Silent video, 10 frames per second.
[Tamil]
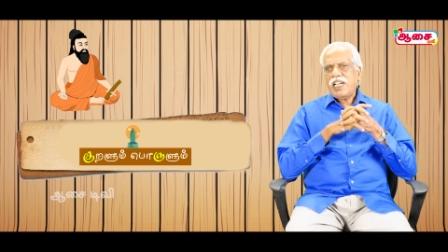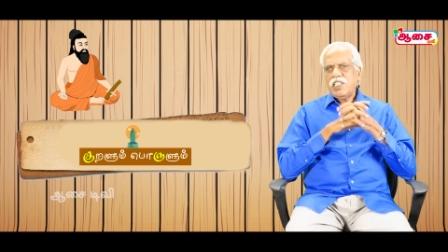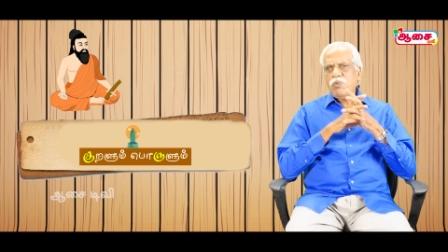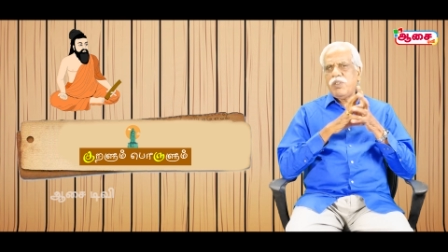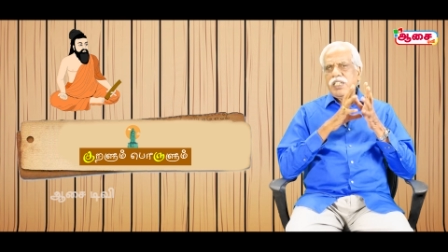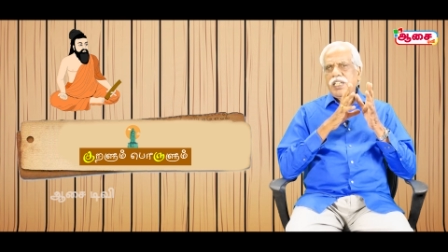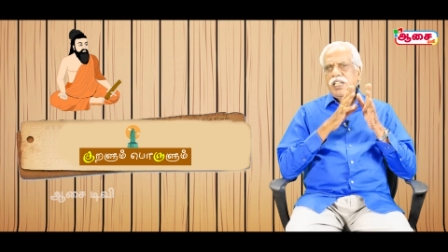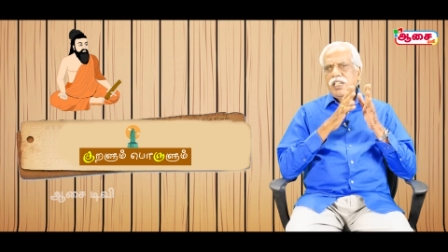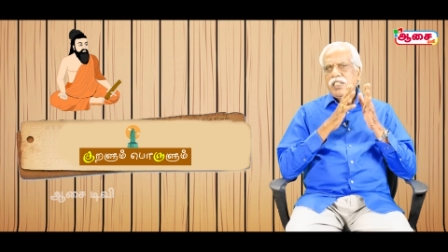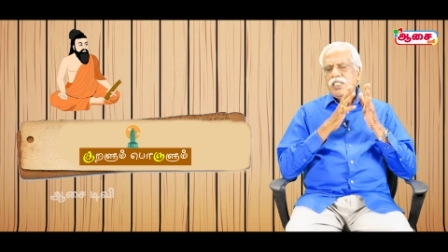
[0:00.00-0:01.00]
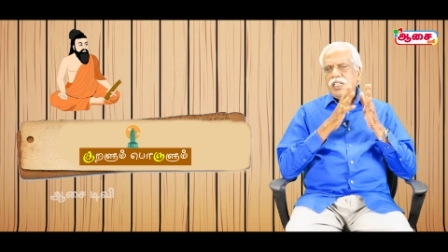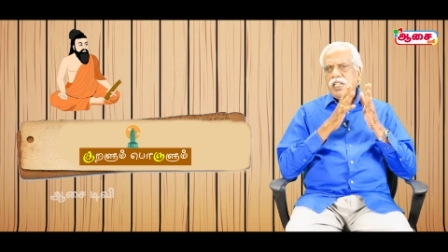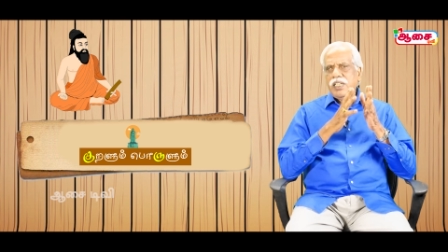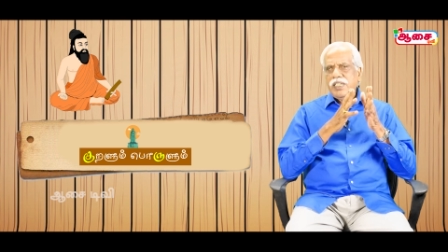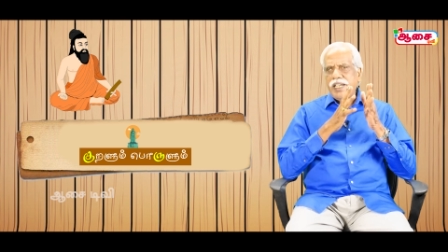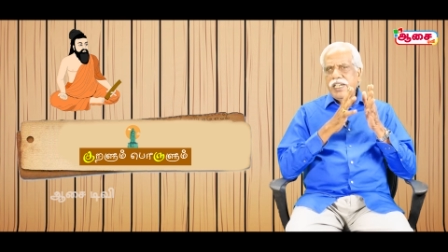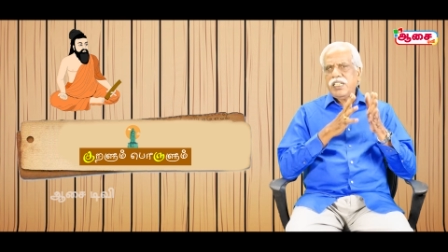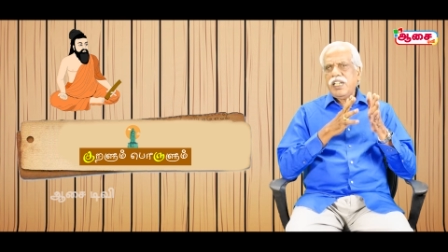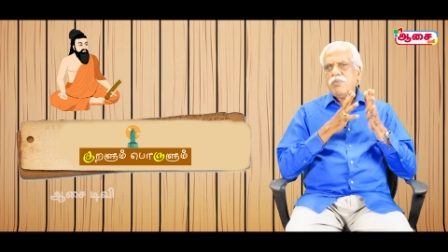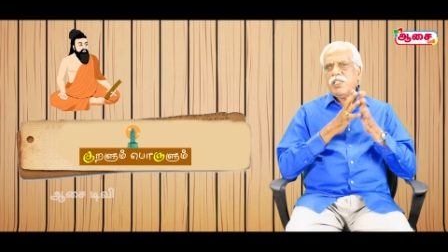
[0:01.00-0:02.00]
அது மாதிரி
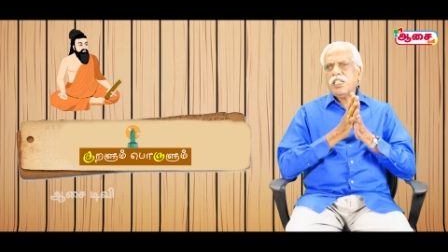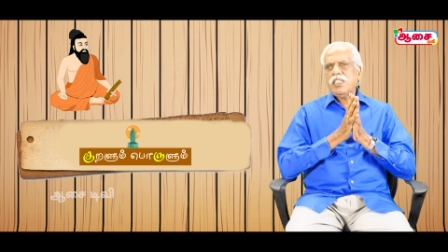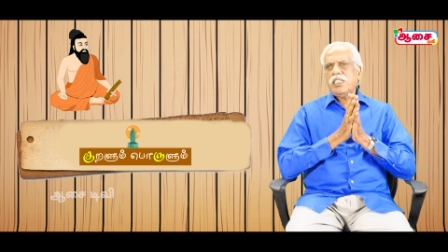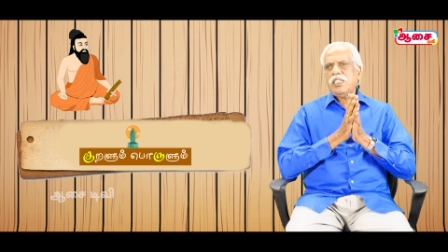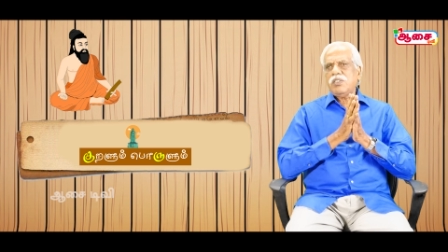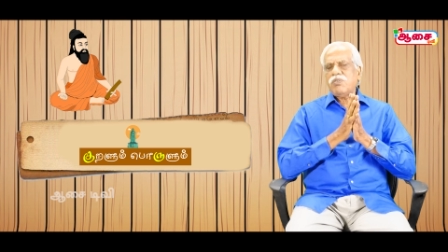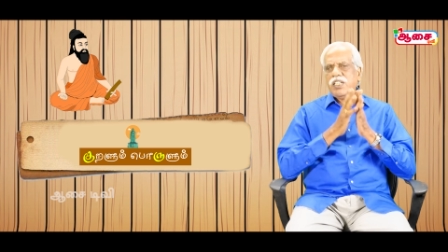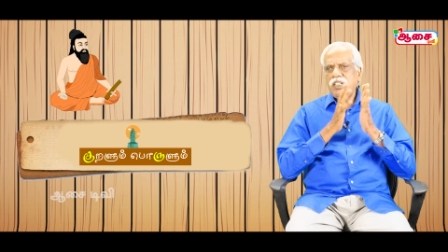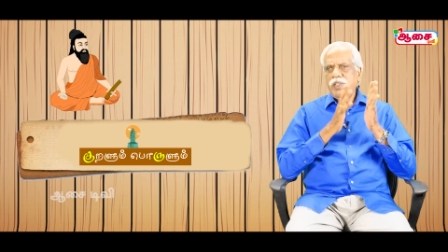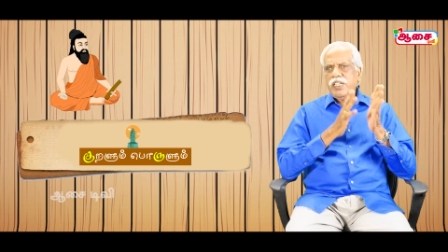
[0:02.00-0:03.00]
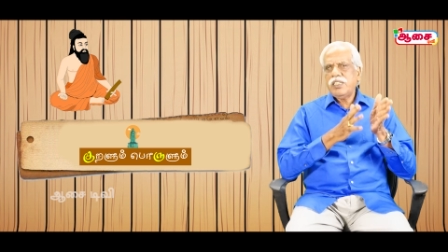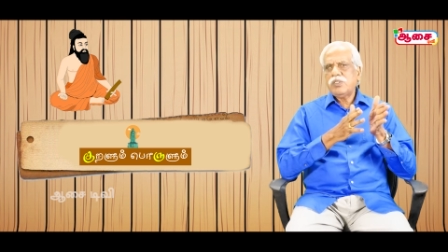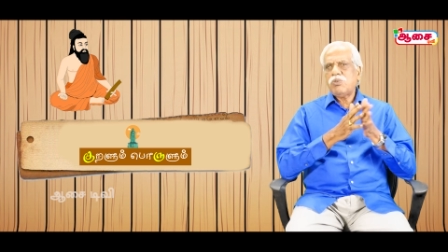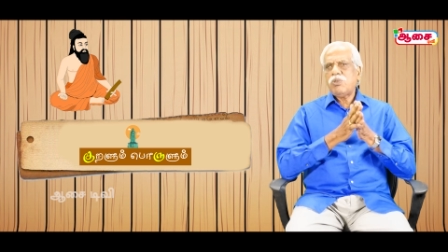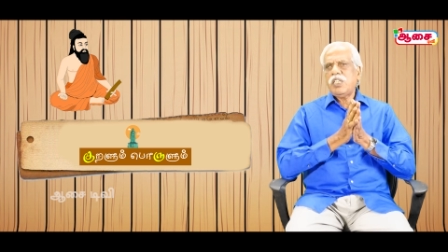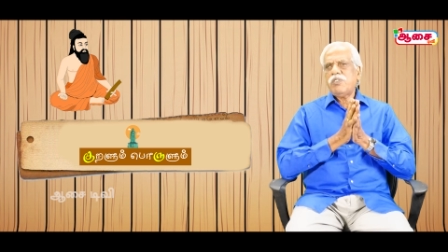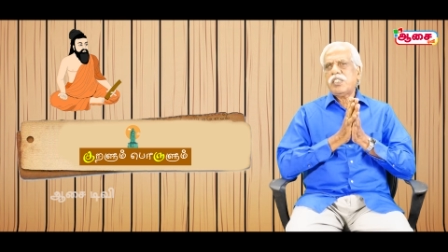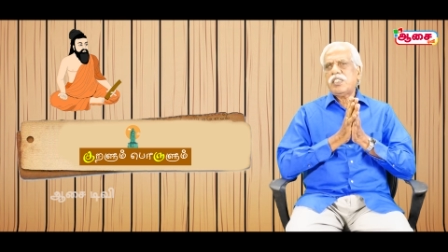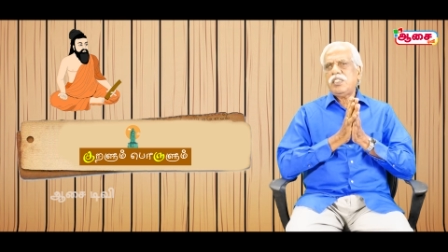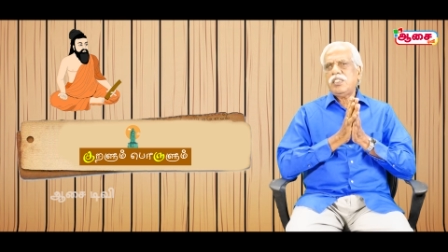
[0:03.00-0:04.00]
ஏழை மக்கள் வறுமையில்
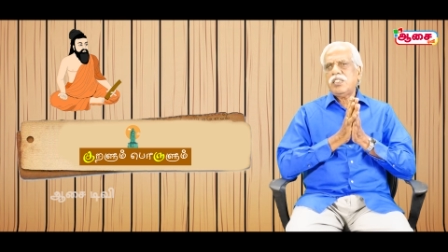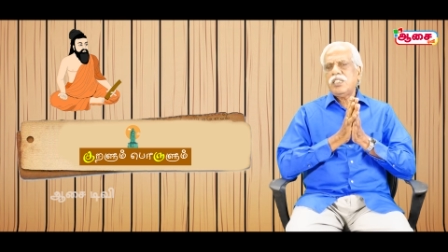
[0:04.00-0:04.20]
இருக்கக்கூடியவர்கள்